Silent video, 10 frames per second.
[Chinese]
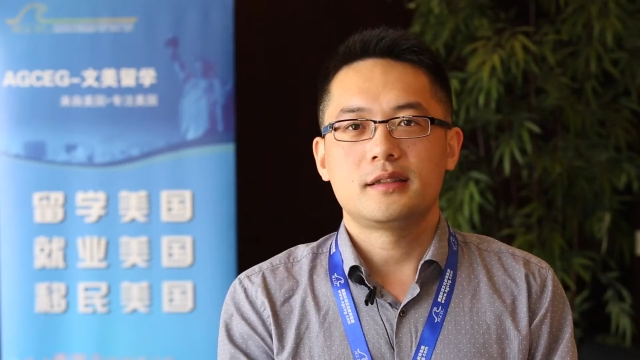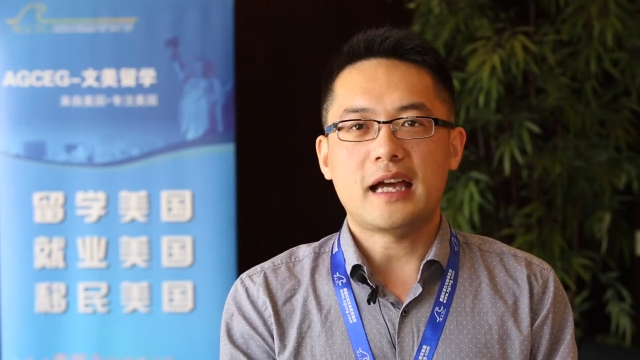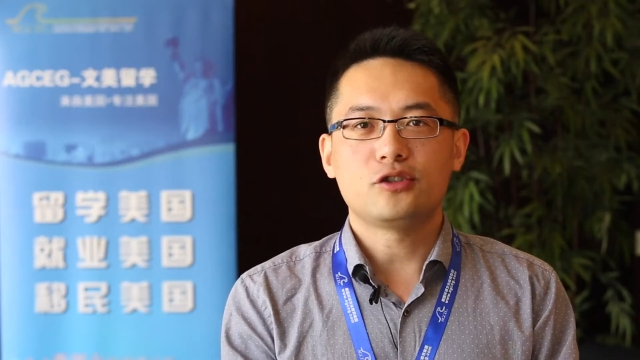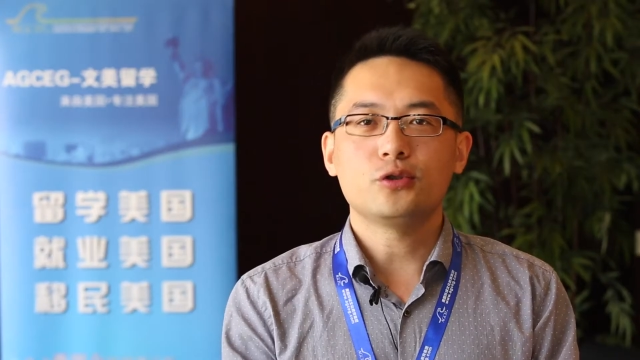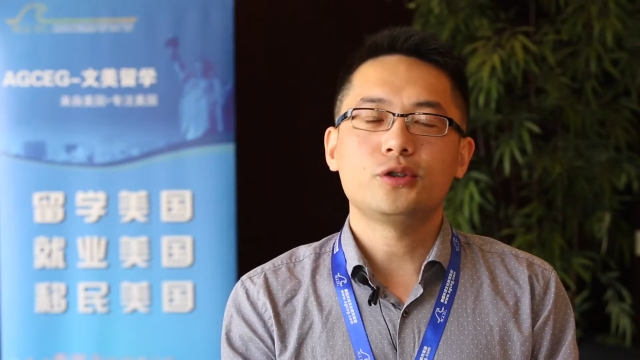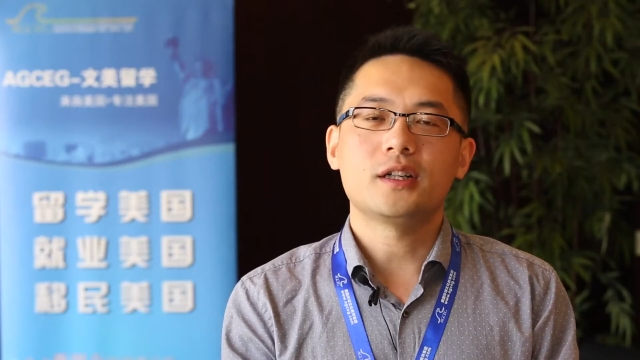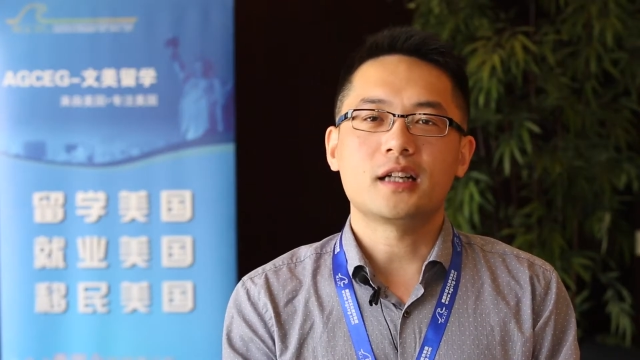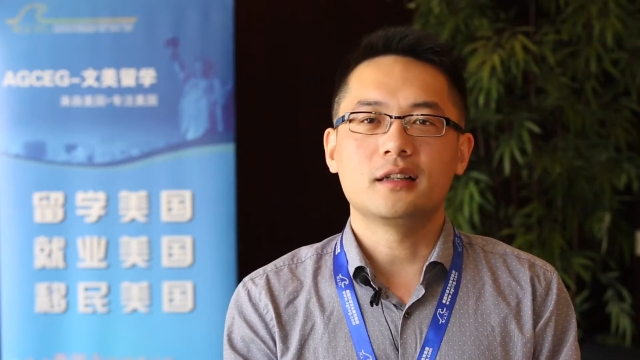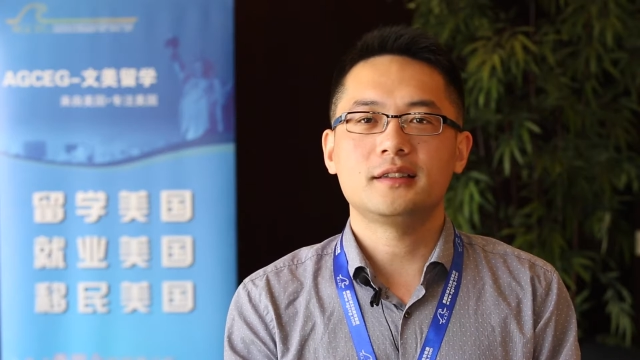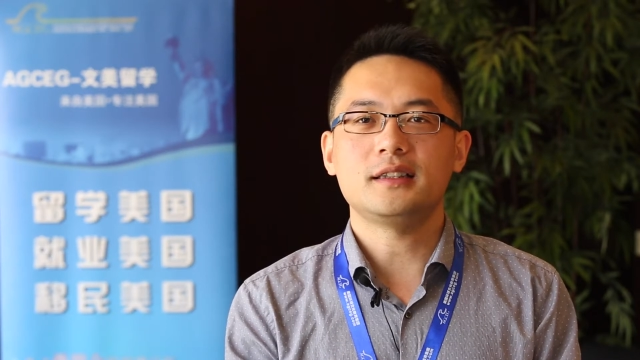在中学
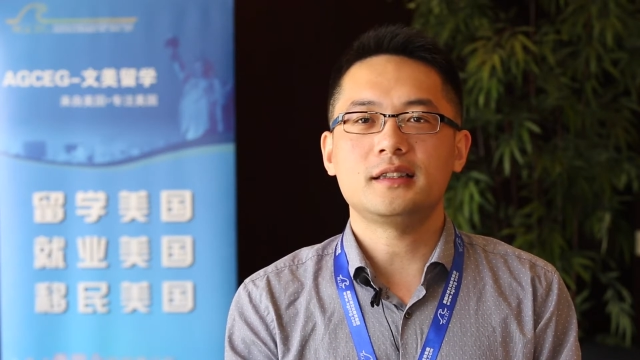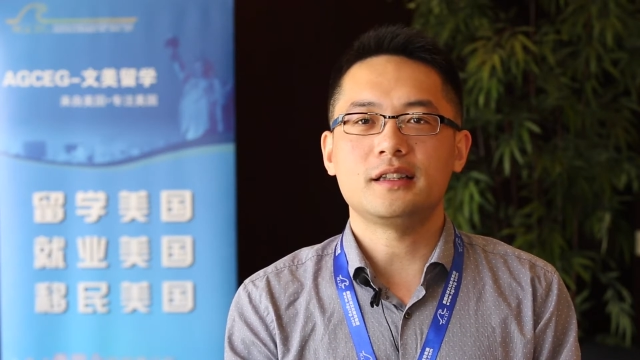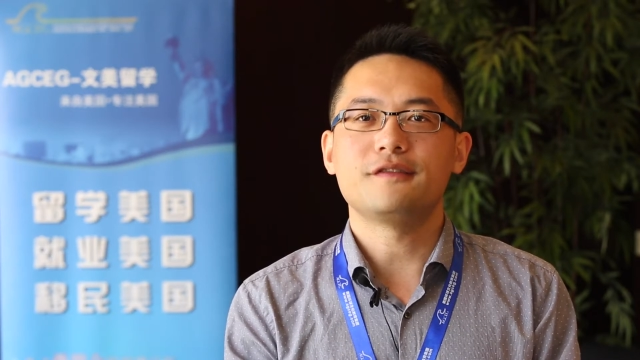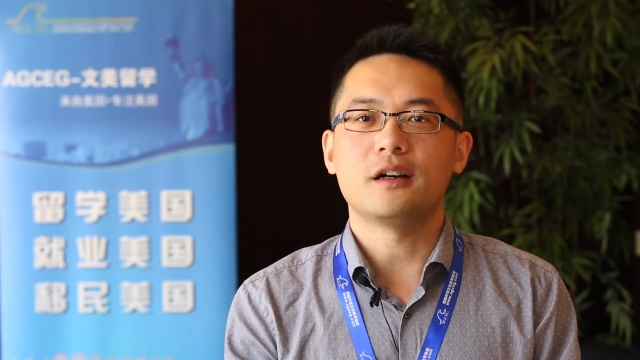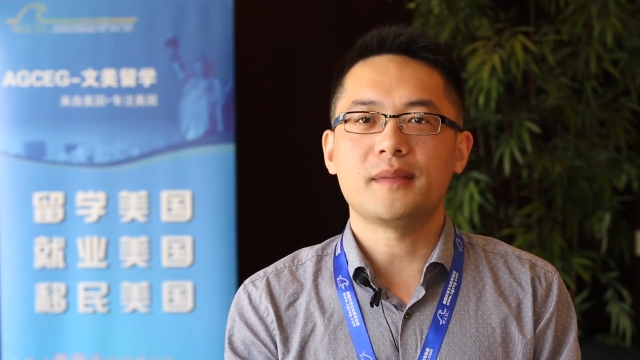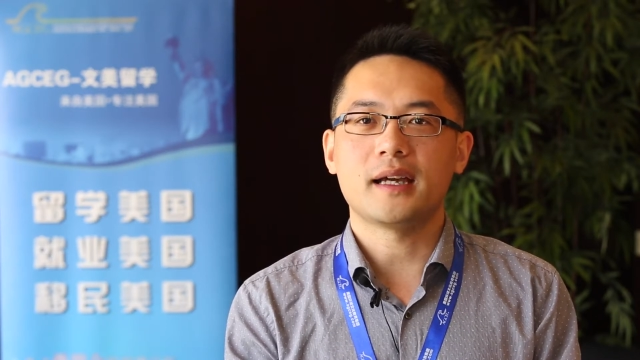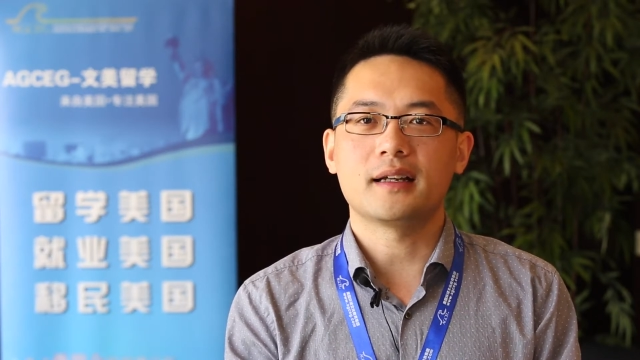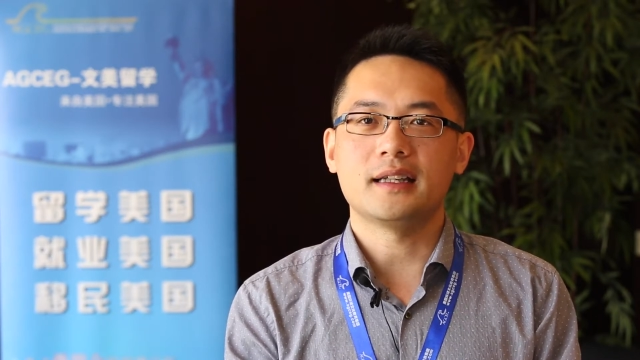成绩这方面，